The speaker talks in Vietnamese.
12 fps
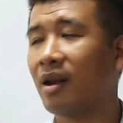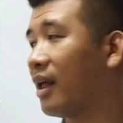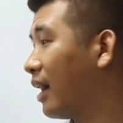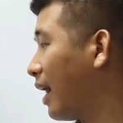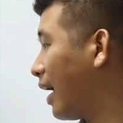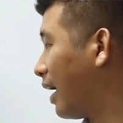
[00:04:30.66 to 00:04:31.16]

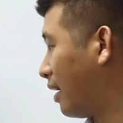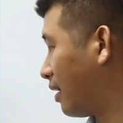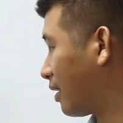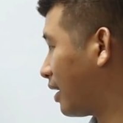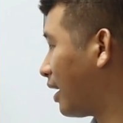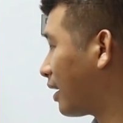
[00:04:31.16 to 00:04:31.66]
Nên là
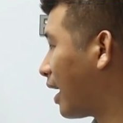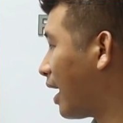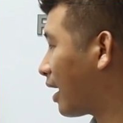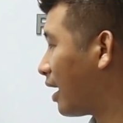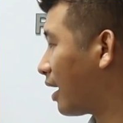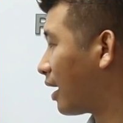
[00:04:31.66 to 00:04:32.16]
thiết
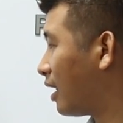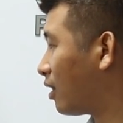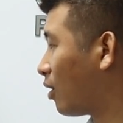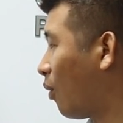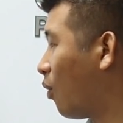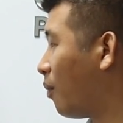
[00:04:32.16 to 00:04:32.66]
kế cái
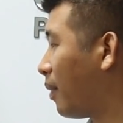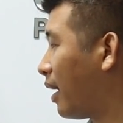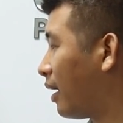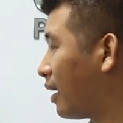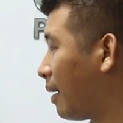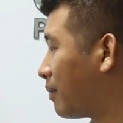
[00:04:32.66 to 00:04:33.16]
tủ mà
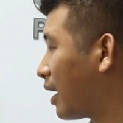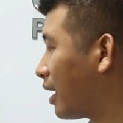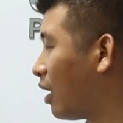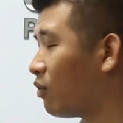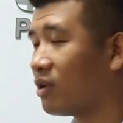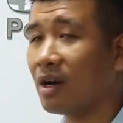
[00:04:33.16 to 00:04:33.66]
nó nằm trên
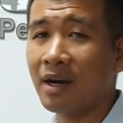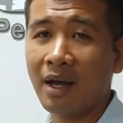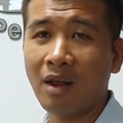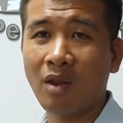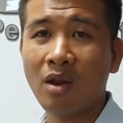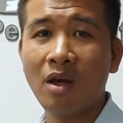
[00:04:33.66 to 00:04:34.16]
cái đầu giường
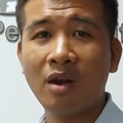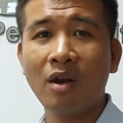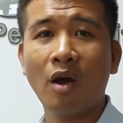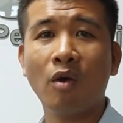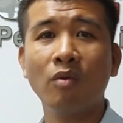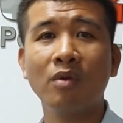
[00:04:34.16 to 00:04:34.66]
này,
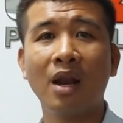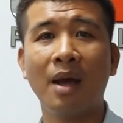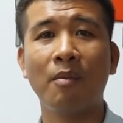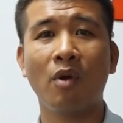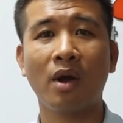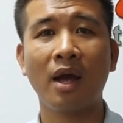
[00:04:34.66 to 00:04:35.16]
nó cũng
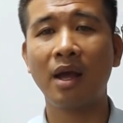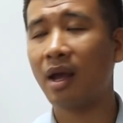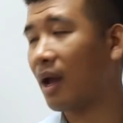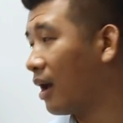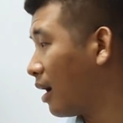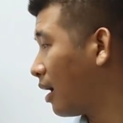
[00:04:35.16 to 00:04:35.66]
là một
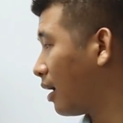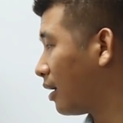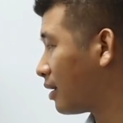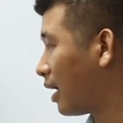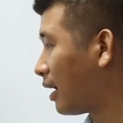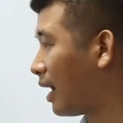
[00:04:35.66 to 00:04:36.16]
cái
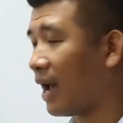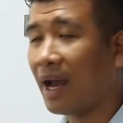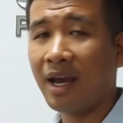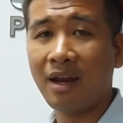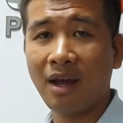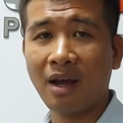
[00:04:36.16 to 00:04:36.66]
rất là
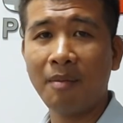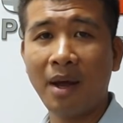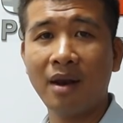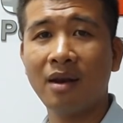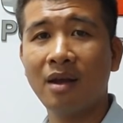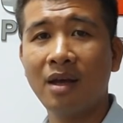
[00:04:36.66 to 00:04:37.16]
hay để các
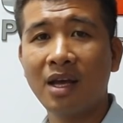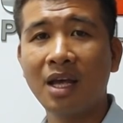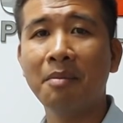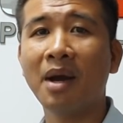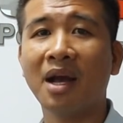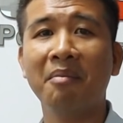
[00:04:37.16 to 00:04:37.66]
bạn.
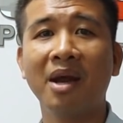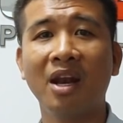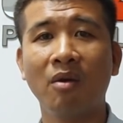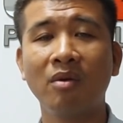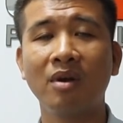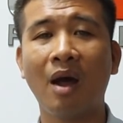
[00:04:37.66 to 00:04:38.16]
Khi mà các bạn
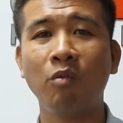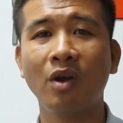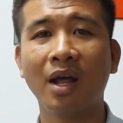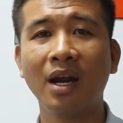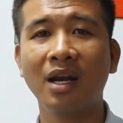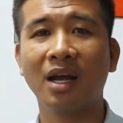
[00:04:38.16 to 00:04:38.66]
đóng
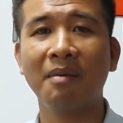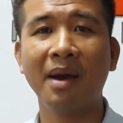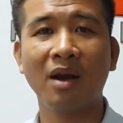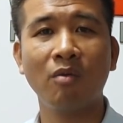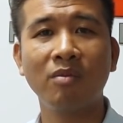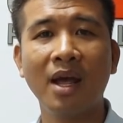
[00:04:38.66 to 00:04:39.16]
nội thất thì các
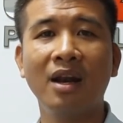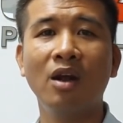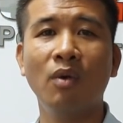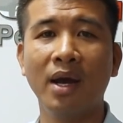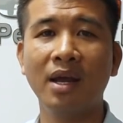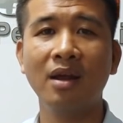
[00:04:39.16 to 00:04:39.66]
bạn cũng nên
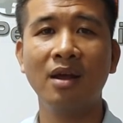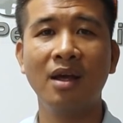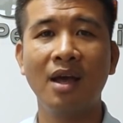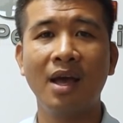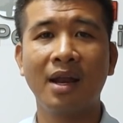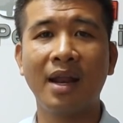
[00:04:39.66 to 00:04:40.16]
lưu ý
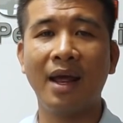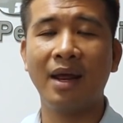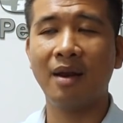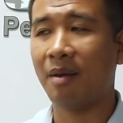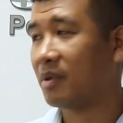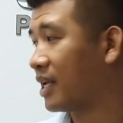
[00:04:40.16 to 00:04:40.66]
để
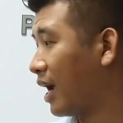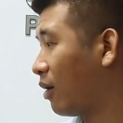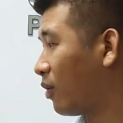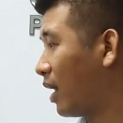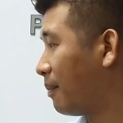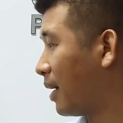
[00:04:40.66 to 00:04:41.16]
làm
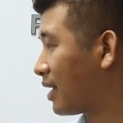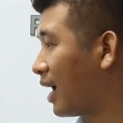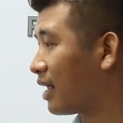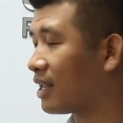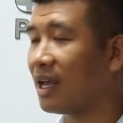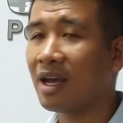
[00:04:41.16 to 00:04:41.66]
sao để mà
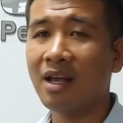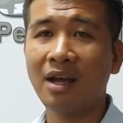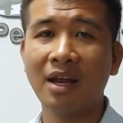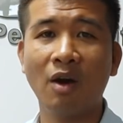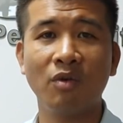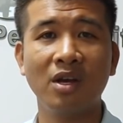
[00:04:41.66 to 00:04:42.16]
trang trí cái
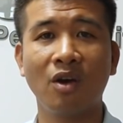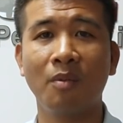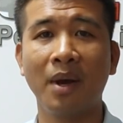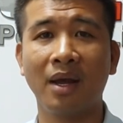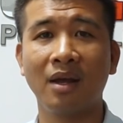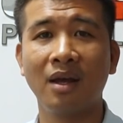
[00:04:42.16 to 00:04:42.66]
đầu giường của
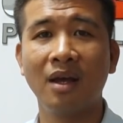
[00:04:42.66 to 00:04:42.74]
mình.